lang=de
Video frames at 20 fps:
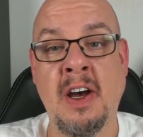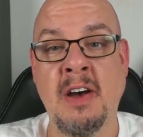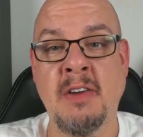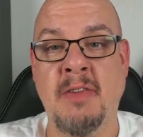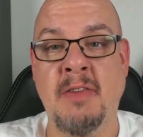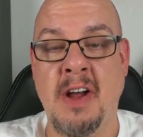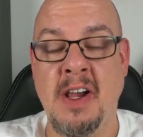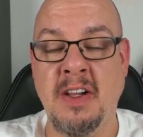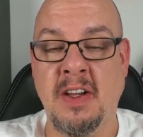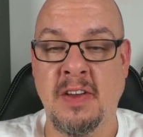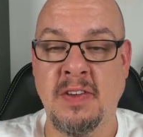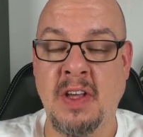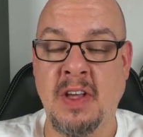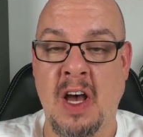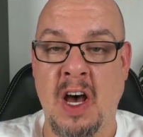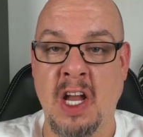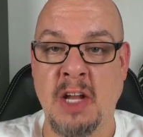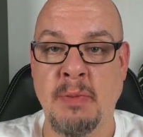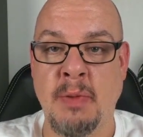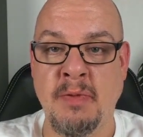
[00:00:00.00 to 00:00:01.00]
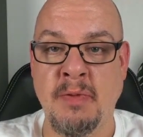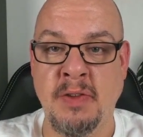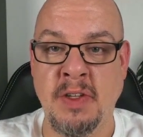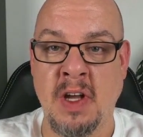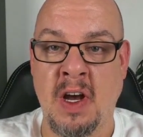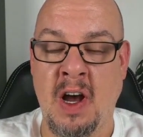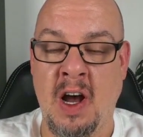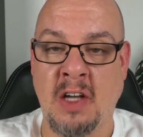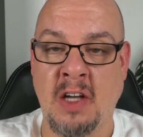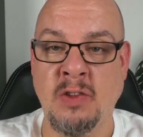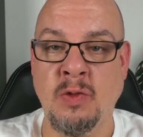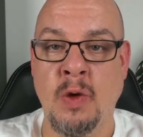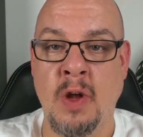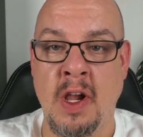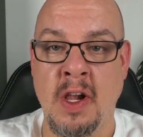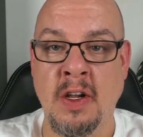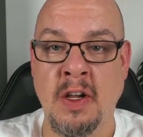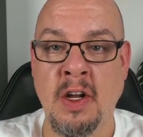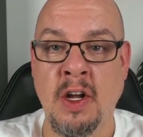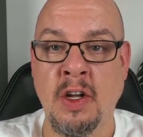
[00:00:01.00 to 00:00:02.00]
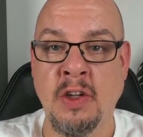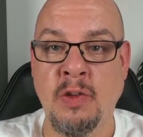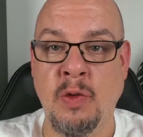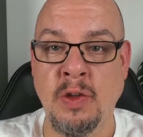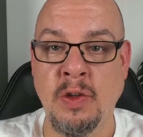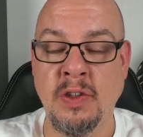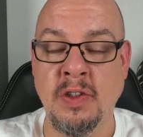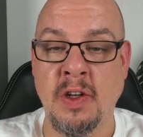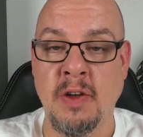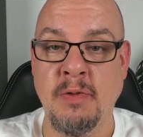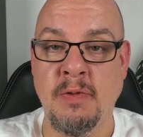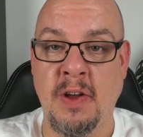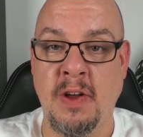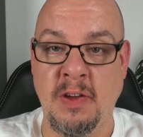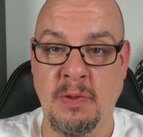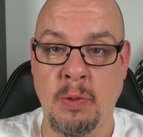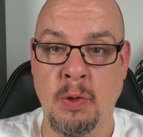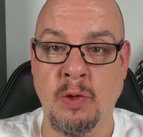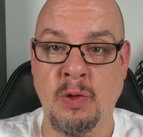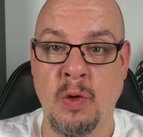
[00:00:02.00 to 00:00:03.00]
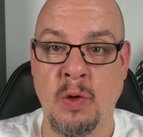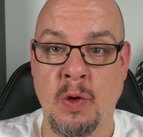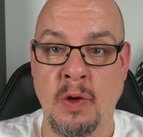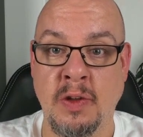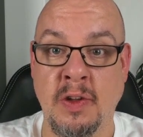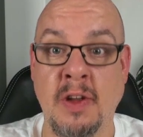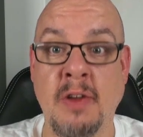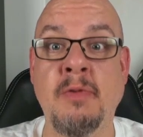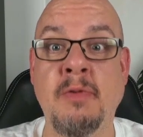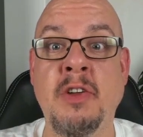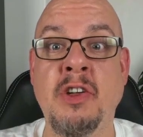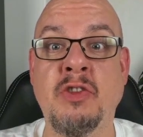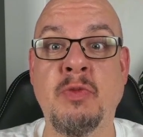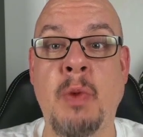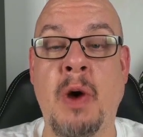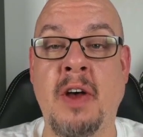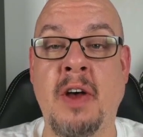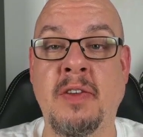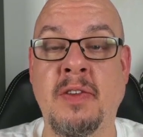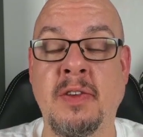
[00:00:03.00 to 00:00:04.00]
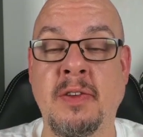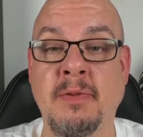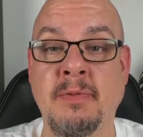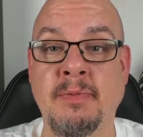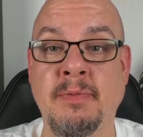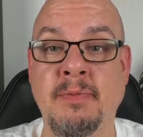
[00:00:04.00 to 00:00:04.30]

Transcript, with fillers: weil das gerade mal wieder aktuell durch Facebook turnt. Viel Spaß!